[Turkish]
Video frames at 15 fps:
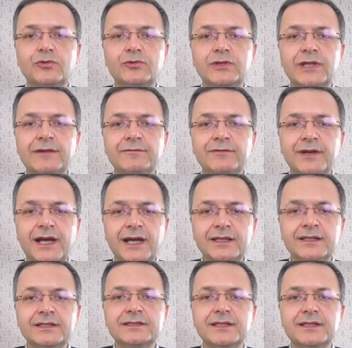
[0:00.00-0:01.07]
gönülden
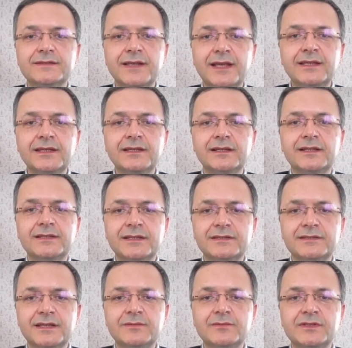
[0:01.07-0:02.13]
verdikçe
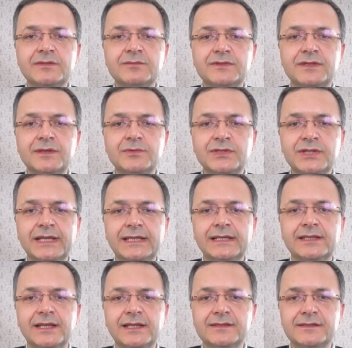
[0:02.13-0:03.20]
zenginleşeceğimizi bize bir
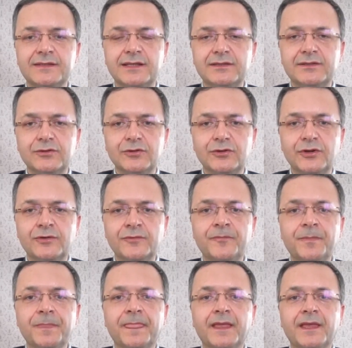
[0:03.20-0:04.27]
şekilde hissettiriyor.
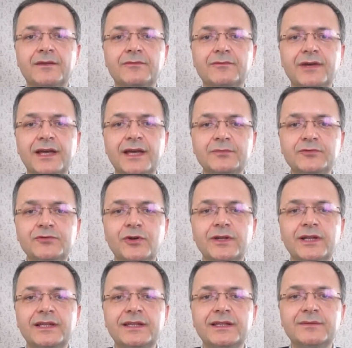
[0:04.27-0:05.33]
Ve hep
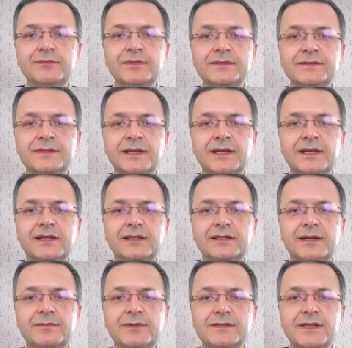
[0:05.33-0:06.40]
söylediğimiz
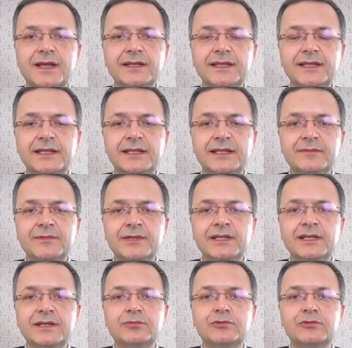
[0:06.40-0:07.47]
Ramazan
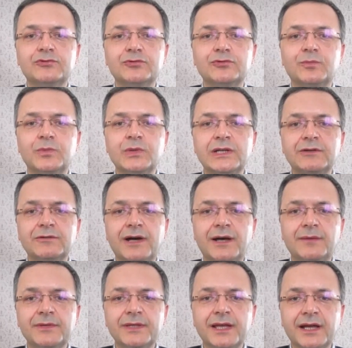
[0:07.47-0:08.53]
iklimiyle buluşup bu
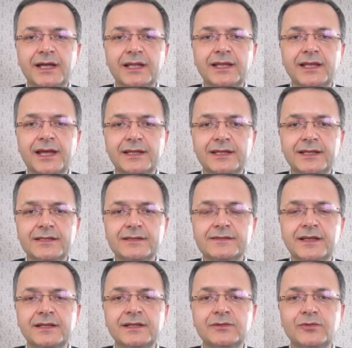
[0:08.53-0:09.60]
kıvamı yakalayan
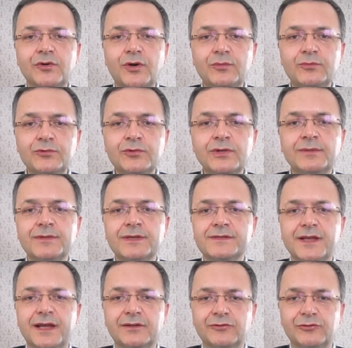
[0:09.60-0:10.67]
insanın ömrü
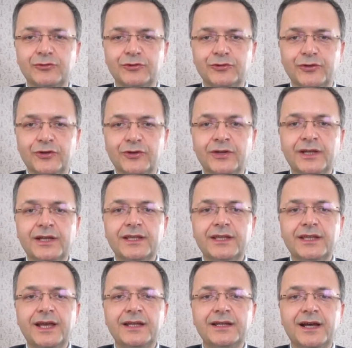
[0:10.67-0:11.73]
Ramazan oluyor.
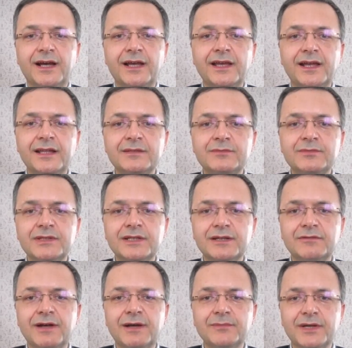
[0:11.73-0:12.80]
Yani hayatı bir
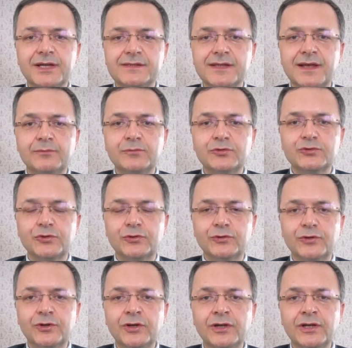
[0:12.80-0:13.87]
kıvam kazanmış
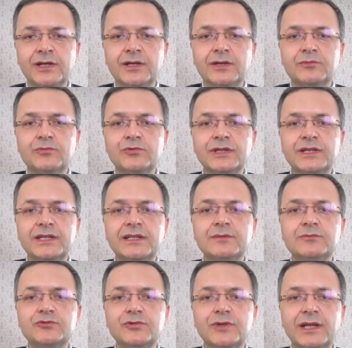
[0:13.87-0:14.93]
oluyor. Bu
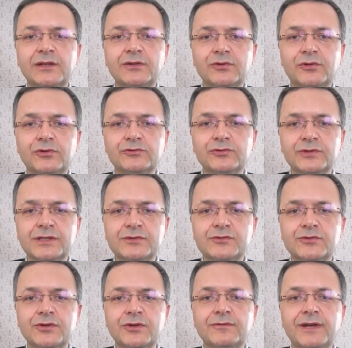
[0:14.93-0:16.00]
iklim sürekli olsun
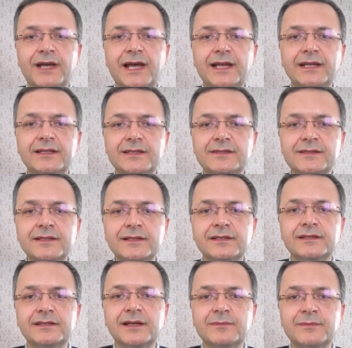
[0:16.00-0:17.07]
istiyor ve ertesi
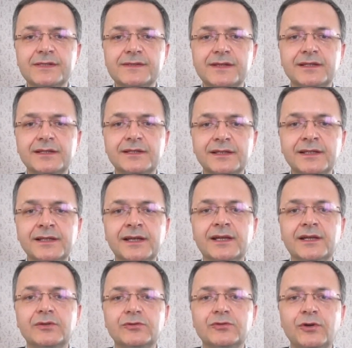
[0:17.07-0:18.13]
yılın
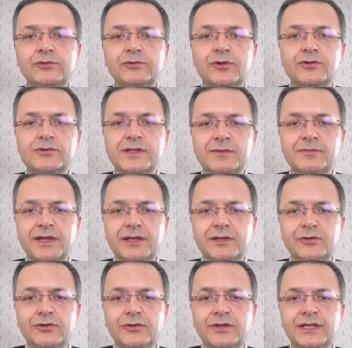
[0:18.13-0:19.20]
Ramazanını dört gözle
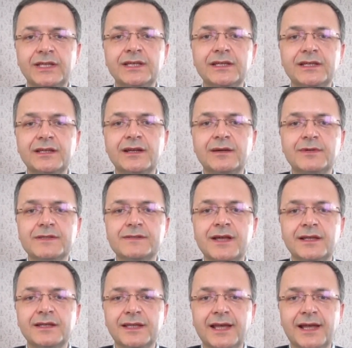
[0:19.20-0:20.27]
bekliyor. İyi ki
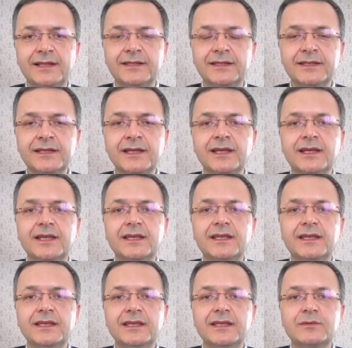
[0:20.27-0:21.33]
Ramazan geldi,
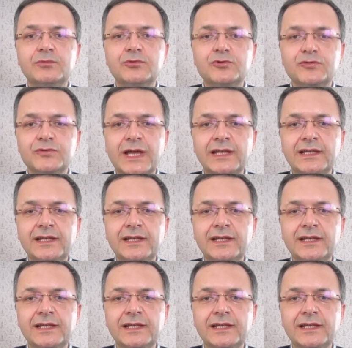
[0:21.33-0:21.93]
iyi ki bu